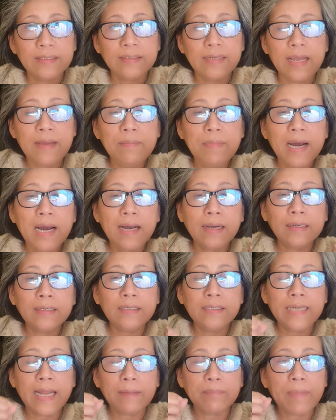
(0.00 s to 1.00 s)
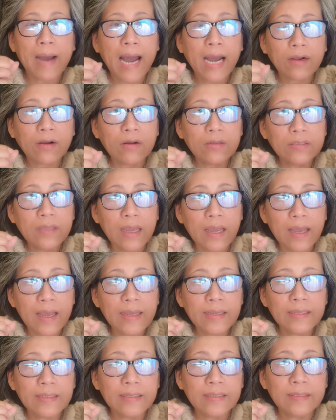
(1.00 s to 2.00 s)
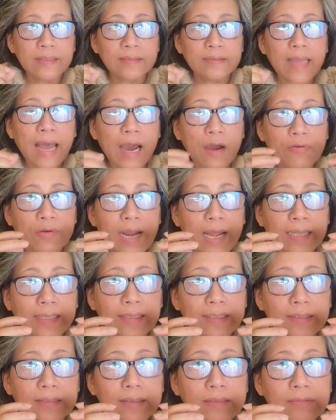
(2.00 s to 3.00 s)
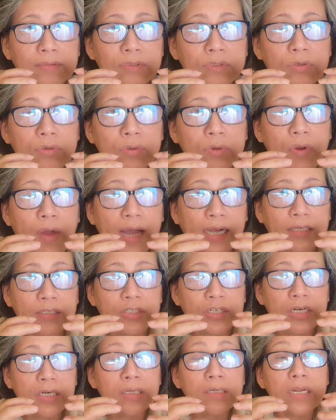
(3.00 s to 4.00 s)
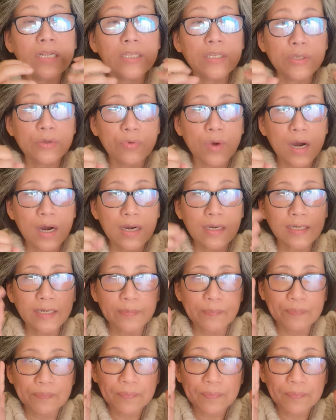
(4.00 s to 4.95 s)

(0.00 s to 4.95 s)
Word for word: để mà người đàn bà có thể tạo ra những loạt trứng nó nhiều hơn á